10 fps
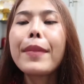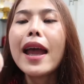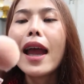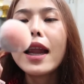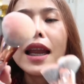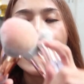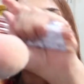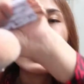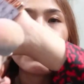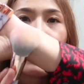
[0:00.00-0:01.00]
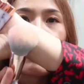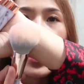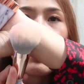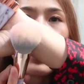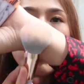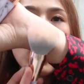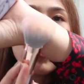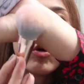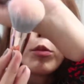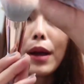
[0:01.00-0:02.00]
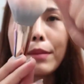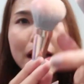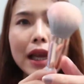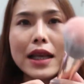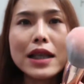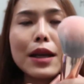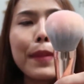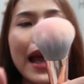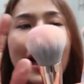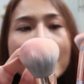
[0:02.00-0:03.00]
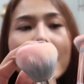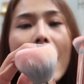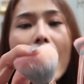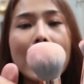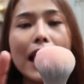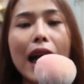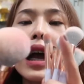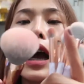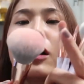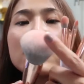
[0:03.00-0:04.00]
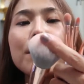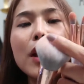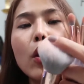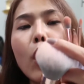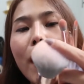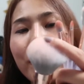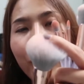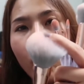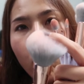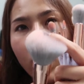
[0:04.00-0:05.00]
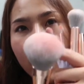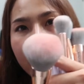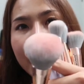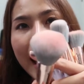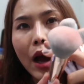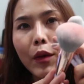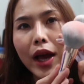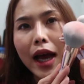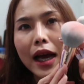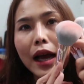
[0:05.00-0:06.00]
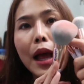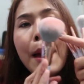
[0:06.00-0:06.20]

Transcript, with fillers: แปรงอันนี้นะคะจะเป็นแปรงแบบพุ่มๆแบบนี้ ซึ่งแปรงลักษณะนี้นะคะเขาจะมีความฟูแล้วก็ยาวนะคะ